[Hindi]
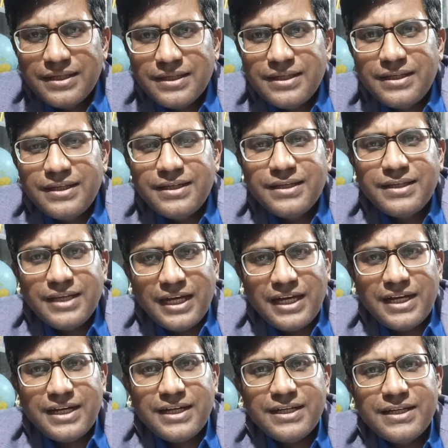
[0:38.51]
कि क्या
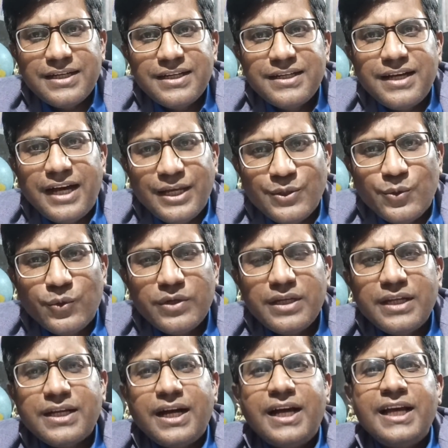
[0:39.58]
हाईकोर्ट
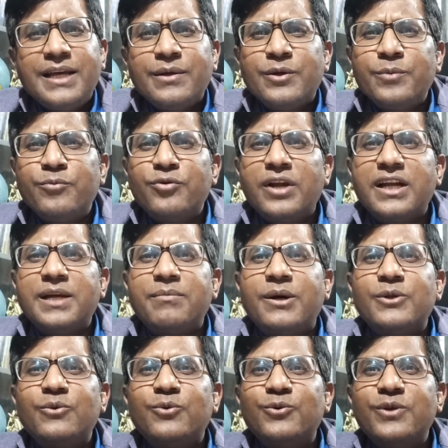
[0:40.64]
ने कहा है कि बुरा ना
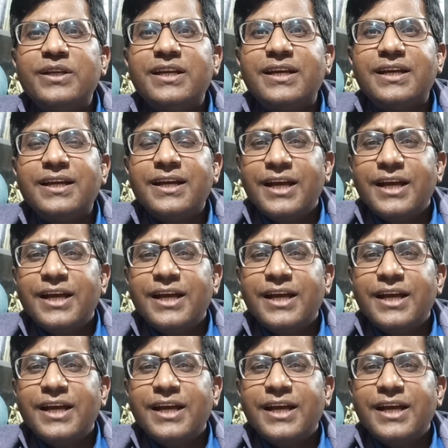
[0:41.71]
मानो होली है